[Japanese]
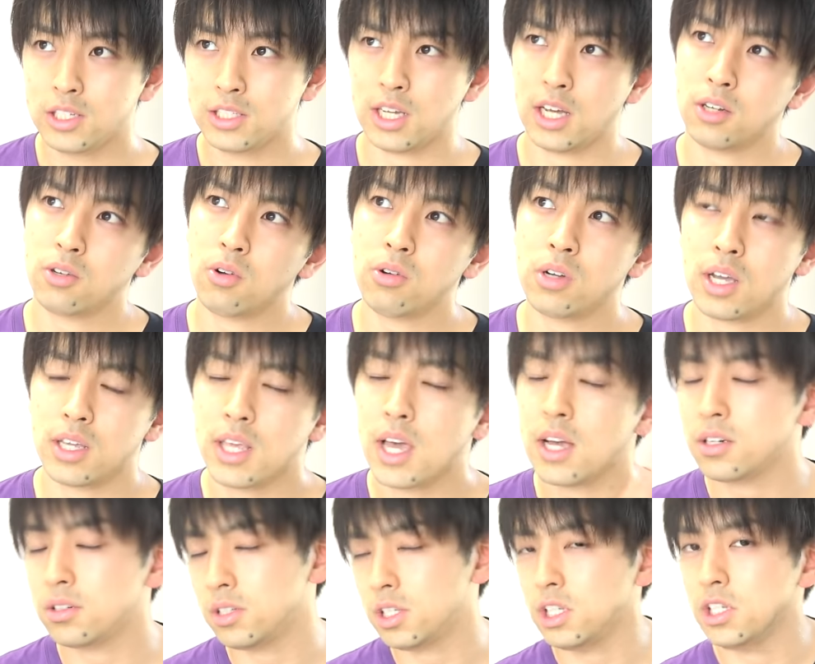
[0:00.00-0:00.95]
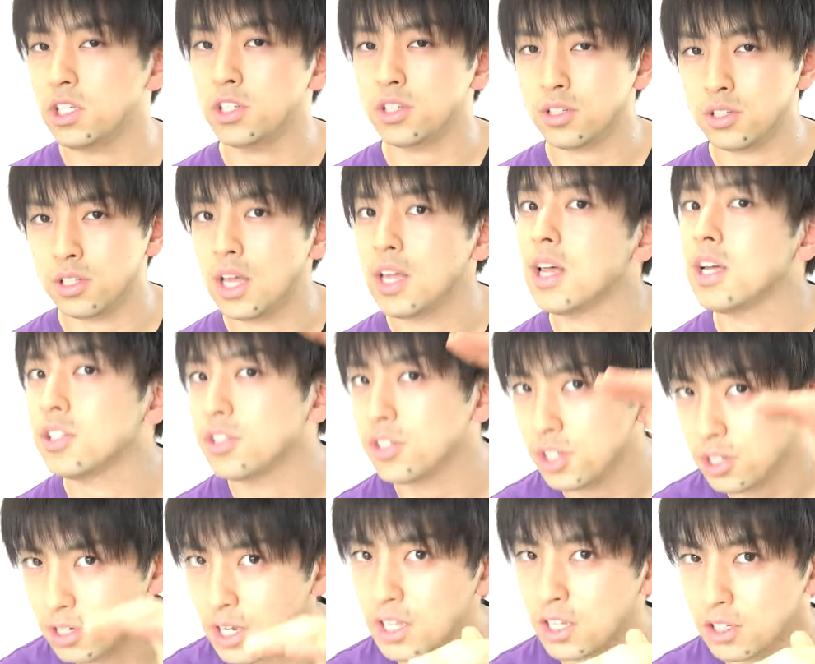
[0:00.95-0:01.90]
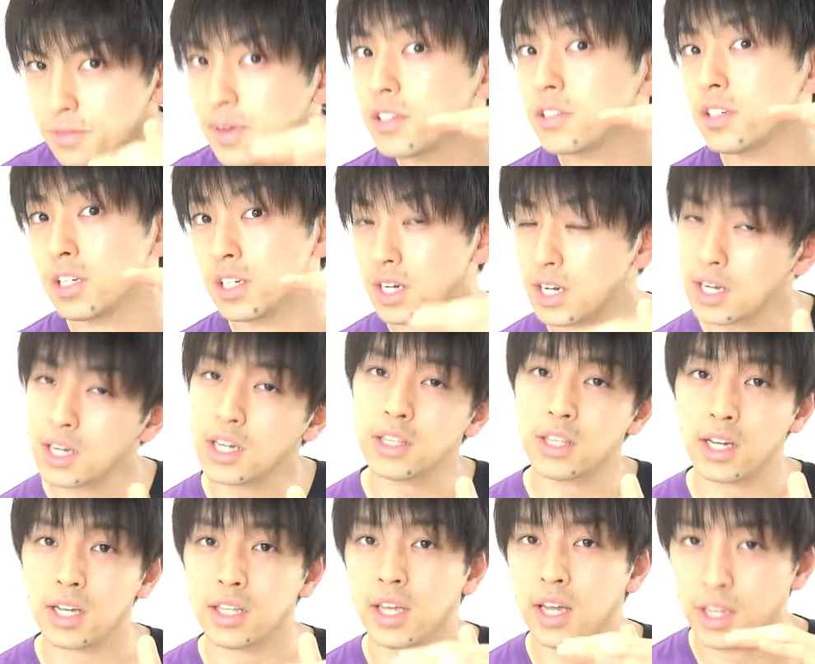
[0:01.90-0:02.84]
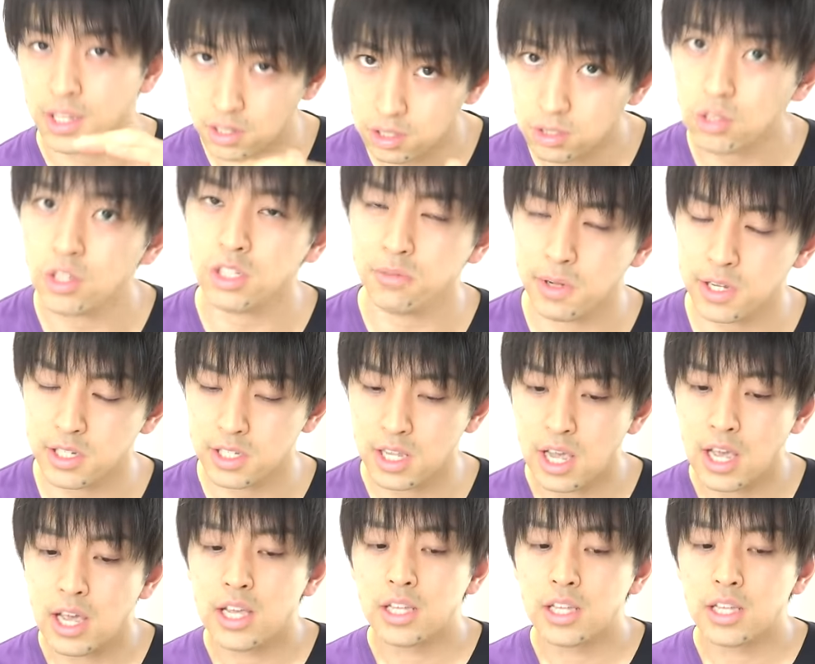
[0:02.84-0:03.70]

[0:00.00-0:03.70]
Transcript: じゃあ今回100人中70位ぐらいでうまくいかなかった方がいるとします